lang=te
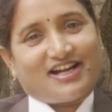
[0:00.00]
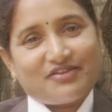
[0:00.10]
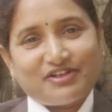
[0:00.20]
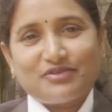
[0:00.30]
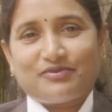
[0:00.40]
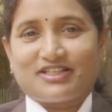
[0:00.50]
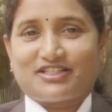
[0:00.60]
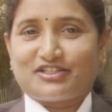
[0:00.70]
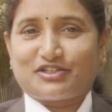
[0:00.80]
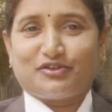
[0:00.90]
అవార్డు
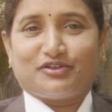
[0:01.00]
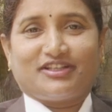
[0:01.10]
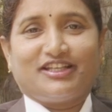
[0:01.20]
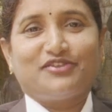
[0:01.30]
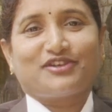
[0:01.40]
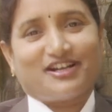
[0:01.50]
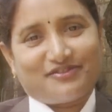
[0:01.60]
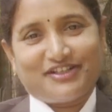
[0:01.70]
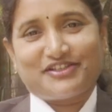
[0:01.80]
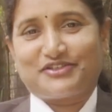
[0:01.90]
ఫంక్షన్స్లో నేను ఒక
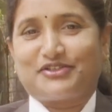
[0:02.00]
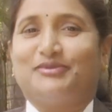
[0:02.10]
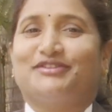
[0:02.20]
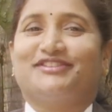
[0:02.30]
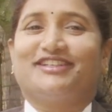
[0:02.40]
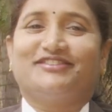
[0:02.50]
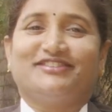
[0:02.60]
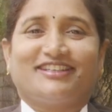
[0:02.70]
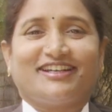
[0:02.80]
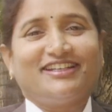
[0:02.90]
అవార్డు తీసుకోబోతున్నాను
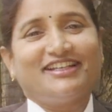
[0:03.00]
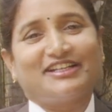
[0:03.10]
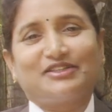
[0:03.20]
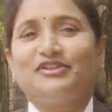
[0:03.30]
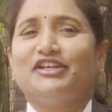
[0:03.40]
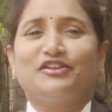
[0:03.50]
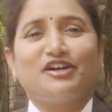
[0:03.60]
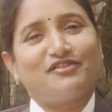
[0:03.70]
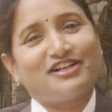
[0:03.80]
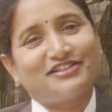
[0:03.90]
కానీ గతంలో ఎన్నో
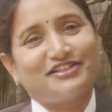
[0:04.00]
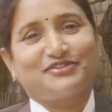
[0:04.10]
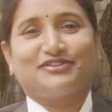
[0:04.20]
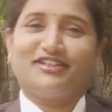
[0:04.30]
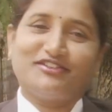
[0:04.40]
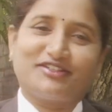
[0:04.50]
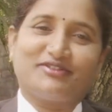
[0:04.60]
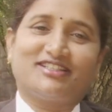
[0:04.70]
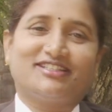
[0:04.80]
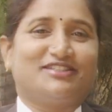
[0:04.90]
అవార్డ్స్ తీసుకున్నాను
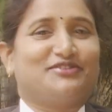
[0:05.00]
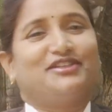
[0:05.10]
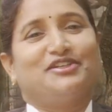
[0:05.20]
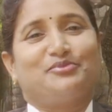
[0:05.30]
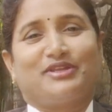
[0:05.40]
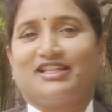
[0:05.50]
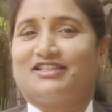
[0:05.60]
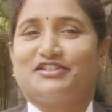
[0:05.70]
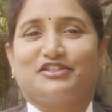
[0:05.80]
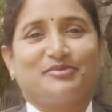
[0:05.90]
రివార్డ్స్ తీసుకున్నాను పెద్దల
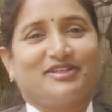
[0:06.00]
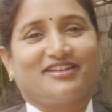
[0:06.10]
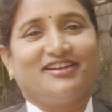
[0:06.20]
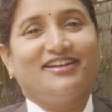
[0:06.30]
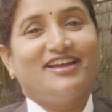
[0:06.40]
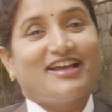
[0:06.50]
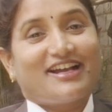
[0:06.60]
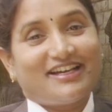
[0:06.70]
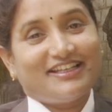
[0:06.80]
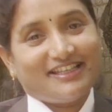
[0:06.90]
చేతుల మీదుగా
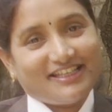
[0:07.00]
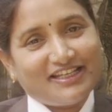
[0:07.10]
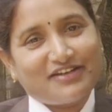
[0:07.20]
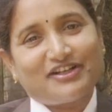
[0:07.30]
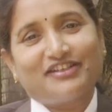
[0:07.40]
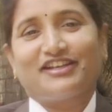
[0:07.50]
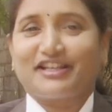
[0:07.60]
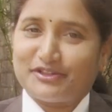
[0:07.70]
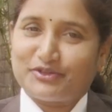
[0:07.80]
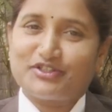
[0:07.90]
కానీ ఈ అవార్డు నాకు
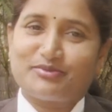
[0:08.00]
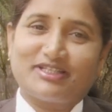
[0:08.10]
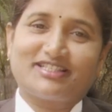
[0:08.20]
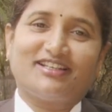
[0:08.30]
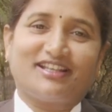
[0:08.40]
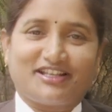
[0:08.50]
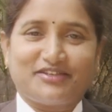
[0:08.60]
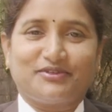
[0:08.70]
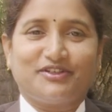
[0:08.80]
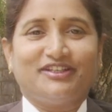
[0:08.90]
ఎంతో స్పెషల్ నా
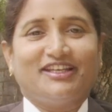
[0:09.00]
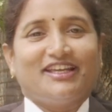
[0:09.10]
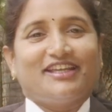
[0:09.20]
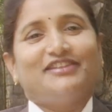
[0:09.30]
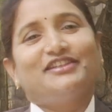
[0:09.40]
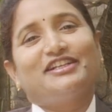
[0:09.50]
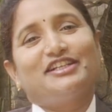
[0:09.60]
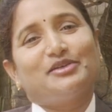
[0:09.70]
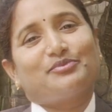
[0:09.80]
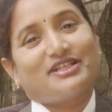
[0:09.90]
లైఫ్లో
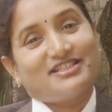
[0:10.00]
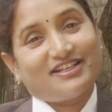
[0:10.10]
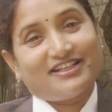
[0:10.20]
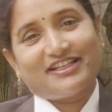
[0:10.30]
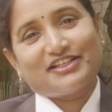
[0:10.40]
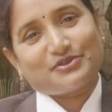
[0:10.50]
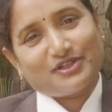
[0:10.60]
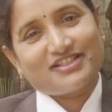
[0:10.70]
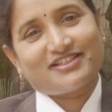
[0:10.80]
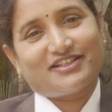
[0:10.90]
ఎందుకంటే ప్రజా డైరీ
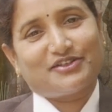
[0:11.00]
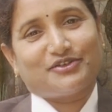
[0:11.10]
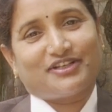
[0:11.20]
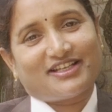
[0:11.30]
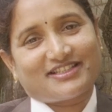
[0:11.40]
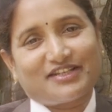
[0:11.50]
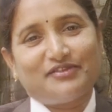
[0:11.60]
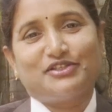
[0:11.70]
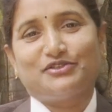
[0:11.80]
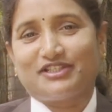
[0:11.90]
సురేష్ గారు నా
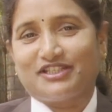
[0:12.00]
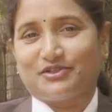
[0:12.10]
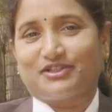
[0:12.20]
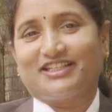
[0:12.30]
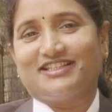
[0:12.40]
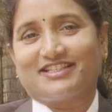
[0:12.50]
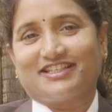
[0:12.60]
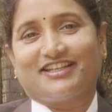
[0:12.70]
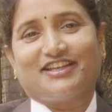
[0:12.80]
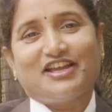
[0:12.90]
సర్వీస్ చూసి గుర్తించి
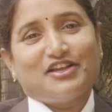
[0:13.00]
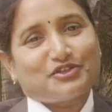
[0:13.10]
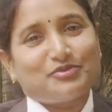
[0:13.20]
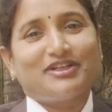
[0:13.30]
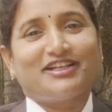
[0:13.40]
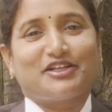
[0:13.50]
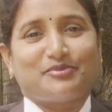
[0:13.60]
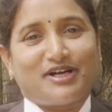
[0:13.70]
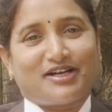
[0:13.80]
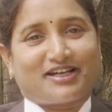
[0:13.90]
సుమన్ గారు
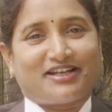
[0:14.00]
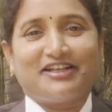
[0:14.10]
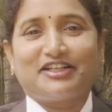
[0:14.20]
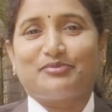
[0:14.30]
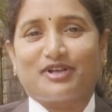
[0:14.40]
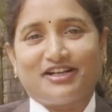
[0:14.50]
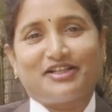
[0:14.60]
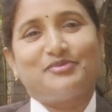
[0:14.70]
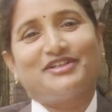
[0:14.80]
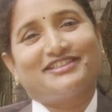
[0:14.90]
మా కరాటే బ్రాండ్
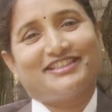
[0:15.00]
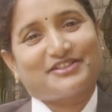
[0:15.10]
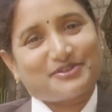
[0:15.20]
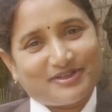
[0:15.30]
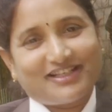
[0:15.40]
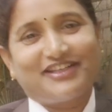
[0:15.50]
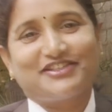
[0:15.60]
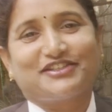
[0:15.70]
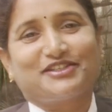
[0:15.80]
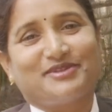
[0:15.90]
అంబాసిడర్ సుమన్ గారు
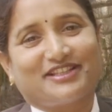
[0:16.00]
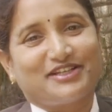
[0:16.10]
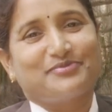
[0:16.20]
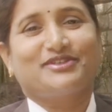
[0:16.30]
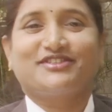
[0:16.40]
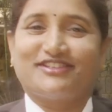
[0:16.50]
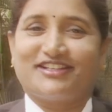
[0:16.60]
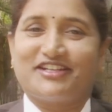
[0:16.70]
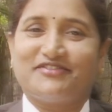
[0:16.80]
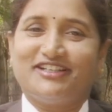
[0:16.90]
చేతుల మీదుగా ఇప్పిస్తున్నారు
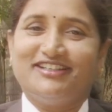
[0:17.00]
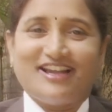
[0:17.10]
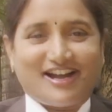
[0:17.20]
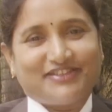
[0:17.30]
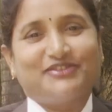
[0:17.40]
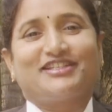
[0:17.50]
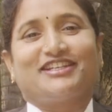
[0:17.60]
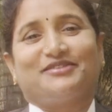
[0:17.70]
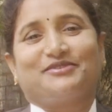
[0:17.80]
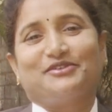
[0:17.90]
ఈ అవార్డు అందుకు
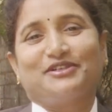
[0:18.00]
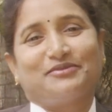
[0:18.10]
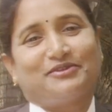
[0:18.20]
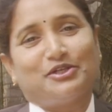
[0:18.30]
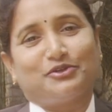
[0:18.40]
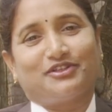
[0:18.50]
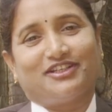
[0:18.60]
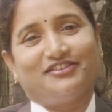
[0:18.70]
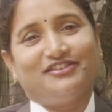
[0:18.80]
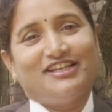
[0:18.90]
చాలా ప్రౌడ్గా ఫీల్
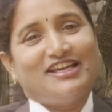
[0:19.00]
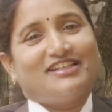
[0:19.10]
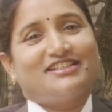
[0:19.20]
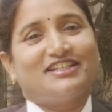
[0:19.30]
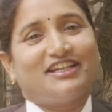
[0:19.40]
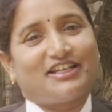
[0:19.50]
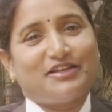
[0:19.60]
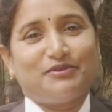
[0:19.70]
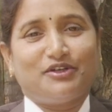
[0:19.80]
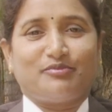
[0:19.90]
అవుతున్నాను నిజంగా
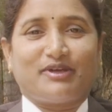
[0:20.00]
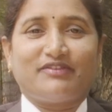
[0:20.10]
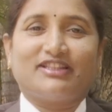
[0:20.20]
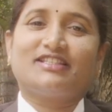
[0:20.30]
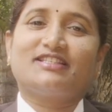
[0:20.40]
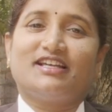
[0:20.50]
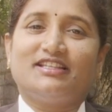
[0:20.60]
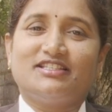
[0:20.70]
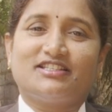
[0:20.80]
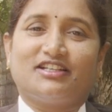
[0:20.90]
లైఫ్లో మనం ఎంత
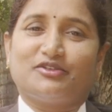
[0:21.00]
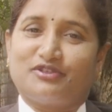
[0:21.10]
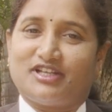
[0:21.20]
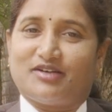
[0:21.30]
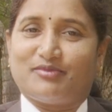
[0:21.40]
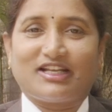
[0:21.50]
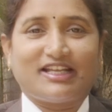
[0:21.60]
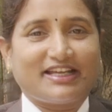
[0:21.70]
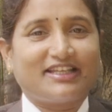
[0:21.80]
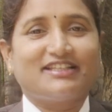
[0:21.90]
సాధించినా కూడా మనల్ని
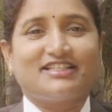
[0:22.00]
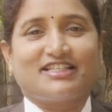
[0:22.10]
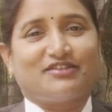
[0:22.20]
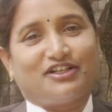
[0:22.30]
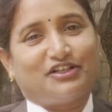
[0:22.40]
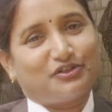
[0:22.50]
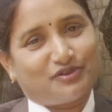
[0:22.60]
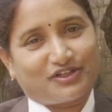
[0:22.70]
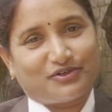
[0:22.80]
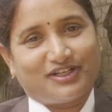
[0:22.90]
ఎంకరేజ్ చేసేవాళ్ళు అంటూ
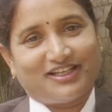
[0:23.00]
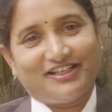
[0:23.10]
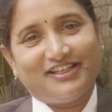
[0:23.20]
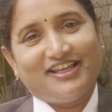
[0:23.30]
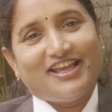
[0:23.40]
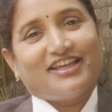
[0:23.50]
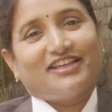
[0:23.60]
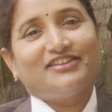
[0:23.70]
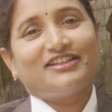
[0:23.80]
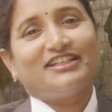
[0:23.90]
ఒకళ్ళు ఉండాలి
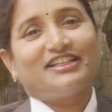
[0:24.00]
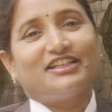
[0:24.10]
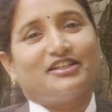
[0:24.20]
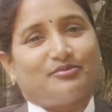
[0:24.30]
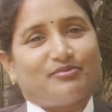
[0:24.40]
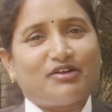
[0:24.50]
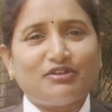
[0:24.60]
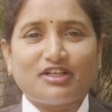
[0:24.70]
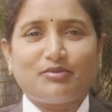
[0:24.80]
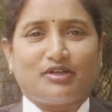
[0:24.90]
ఎందుకంటే
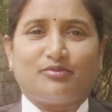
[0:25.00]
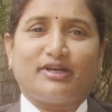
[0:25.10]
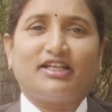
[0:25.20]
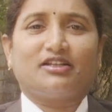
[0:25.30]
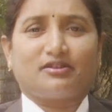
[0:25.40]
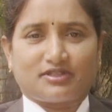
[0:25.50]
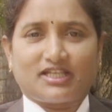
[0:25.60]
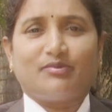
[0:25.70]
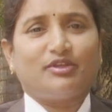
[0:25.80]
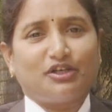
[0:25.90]
మామూలుగా మనం బయట
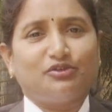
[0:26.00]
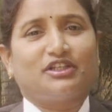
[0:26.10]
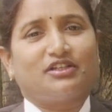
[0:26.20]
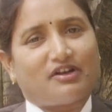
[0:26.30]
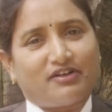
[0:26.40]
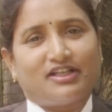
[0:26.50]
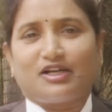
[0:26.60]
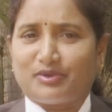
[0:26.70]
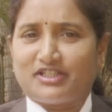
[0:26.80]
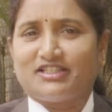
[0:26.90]
చాలామంది అడుగుతారు అవార్డుకి
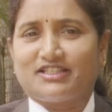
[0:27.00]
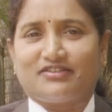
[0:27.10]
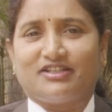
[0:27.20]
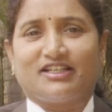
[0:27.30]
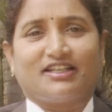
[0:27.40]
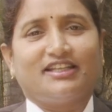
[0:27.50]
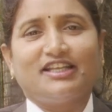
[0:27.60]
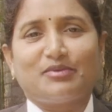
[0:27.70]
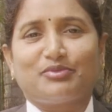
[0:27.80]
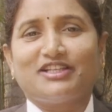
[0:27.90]
అప్లై చేసావా అని
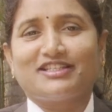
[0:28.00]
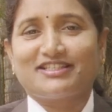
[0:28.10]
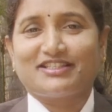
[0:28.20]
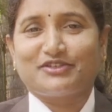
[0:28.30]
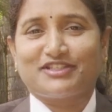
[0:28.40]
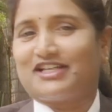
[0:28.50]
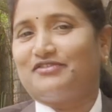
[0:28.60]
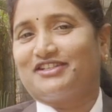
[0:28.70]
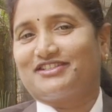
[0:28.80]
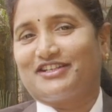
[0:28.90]
నేను అప్లై చేస్తే వచ్చే
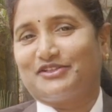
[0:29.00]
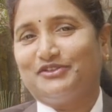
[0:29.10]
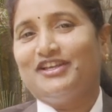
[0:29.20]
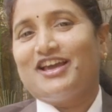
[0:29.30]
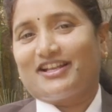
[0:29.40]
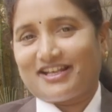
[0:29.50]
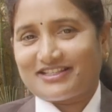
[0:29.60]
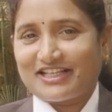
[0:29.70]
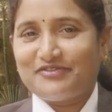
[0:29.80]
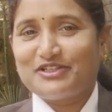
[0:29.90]
అవార్డ్స్ కాదు నా
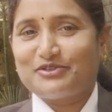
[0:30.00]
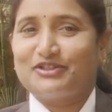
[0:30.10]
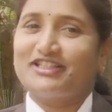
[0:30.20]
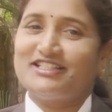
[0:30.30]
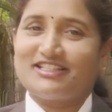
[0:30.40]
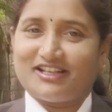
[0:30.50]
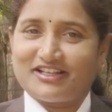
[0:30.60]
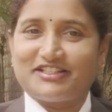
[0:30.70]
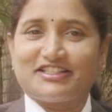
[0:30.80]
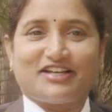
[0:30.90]
సర్వీస్ గుర్తించి నాకు
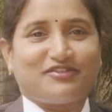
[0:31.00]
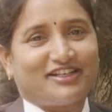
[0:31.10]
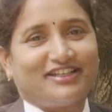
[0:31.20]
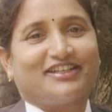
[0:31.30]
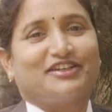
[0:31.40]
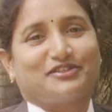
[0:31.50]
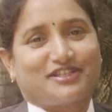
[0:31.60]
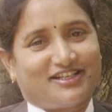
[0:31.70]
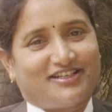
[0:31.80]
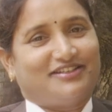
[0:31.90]
ఇచ్చే అవార్డే నాకు
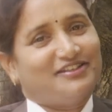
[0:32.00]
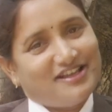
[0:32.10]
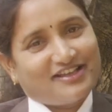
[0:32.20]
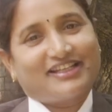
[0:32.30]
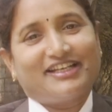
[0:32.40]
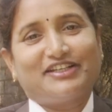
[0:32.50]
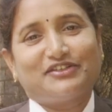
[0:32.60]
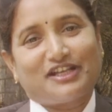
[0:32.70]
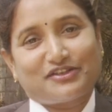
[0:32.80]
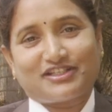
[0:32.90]
చాలా గ్రేట్
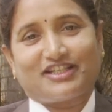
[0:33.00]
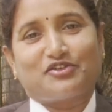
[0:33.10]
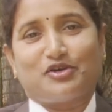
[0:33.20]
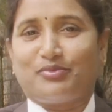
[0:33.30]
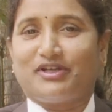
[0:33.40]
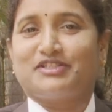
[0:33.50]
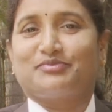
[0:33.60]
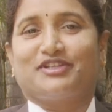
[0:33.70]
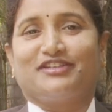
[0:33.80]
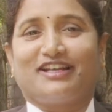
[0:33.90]
నాకు చాలా గొప్ప అని
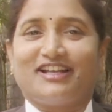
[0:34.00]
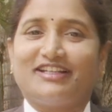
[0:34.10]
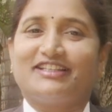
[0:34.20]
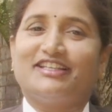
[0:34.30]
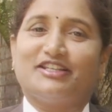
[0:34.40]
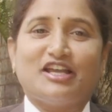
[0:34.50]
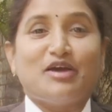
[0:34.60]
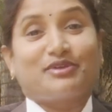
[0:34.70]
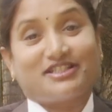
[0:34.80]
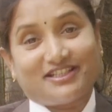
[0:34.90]
చెప్తాను అలాంటిది
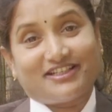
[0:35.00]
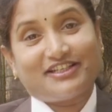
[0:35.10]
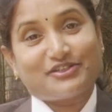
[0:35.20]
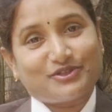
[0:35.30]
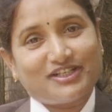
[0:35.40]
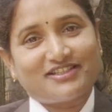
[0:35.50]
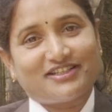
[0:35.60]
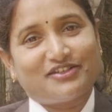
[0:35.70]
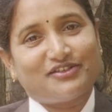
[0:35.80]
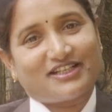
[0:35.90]
ప్రజా డైరీ సురేష్
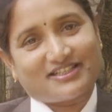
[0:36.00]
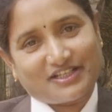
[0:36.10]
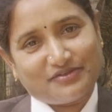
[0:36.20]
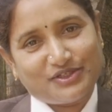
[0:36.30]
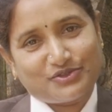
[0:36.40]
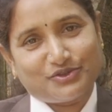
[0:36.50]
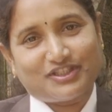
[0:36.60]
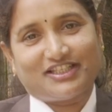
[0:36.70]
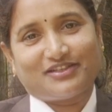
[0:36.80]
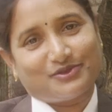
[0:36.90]
గారు నా సర్వీస్
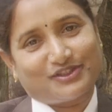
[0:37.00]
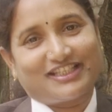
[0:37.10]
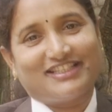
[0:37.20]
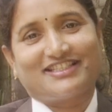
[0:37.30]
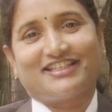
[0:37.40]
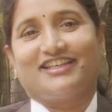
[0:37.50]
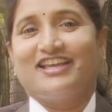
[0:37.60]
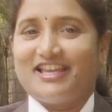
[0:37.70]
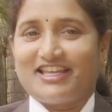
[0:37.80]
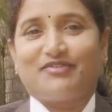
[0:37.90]
చూసి గుర్తించి
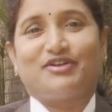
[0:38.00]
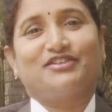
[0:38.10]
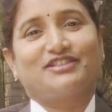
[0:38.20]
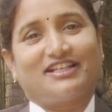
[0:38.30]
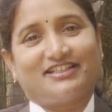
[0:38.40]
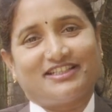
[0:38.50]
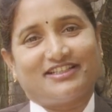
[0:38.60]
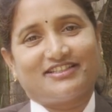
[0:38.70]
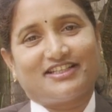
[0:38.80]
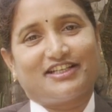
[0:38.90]
ఈ అవార్డుకు సెలెక్ట్
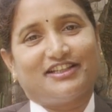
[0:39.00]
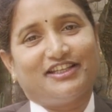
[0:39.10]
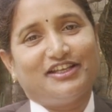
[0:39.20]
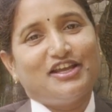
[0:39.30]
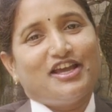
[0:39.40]
చేయడం జరిగింది